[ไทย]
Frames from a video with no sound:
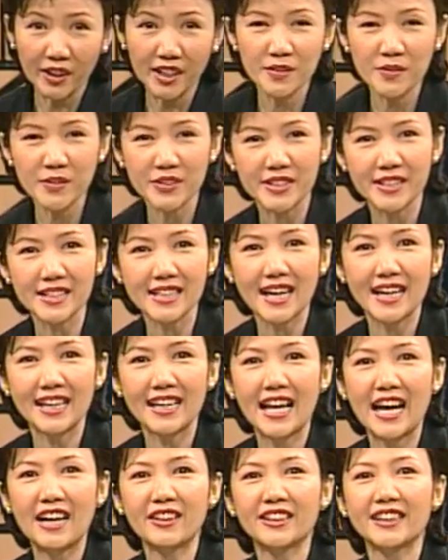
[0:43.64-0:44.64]
เริ่มสนใจ
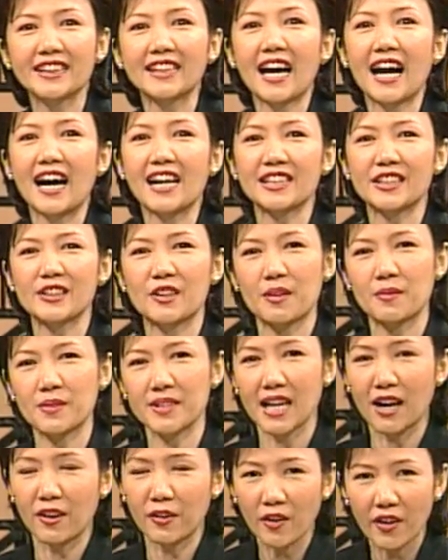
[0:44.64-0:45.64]
แล้วนะคะสำหรั
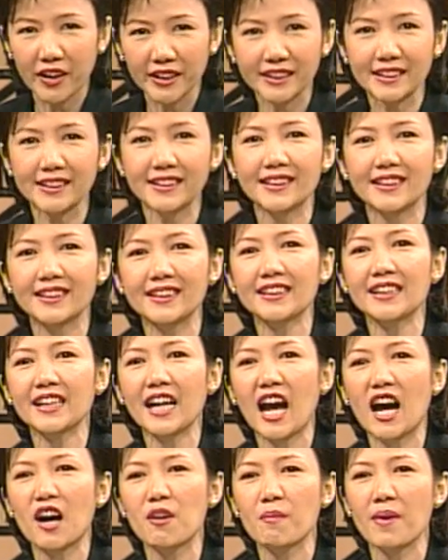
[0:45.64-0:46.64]
บสาวน้อยท่านนี้
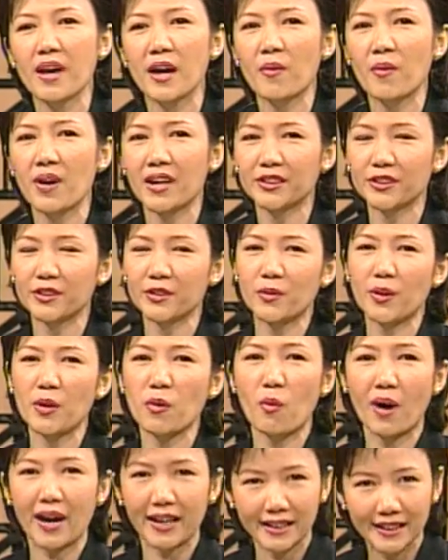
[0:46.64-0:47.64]
นะคะ แม้ว่าจะด้
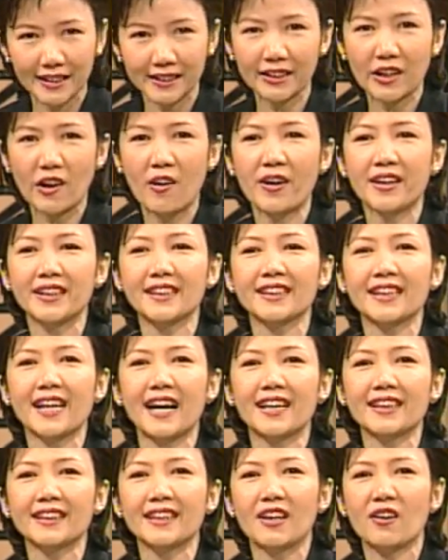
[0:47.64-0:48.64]
วยวัยยังน้อย
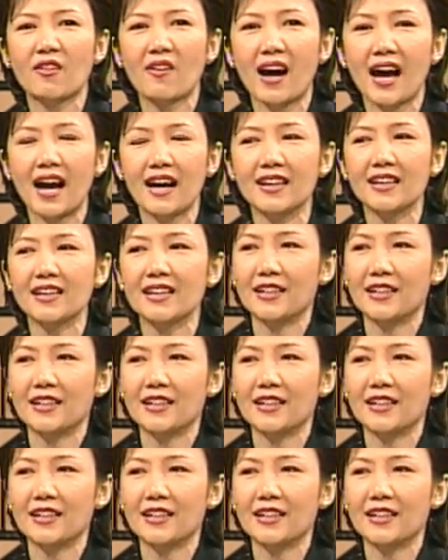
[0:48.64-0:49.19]
นะคะ แต่ว่า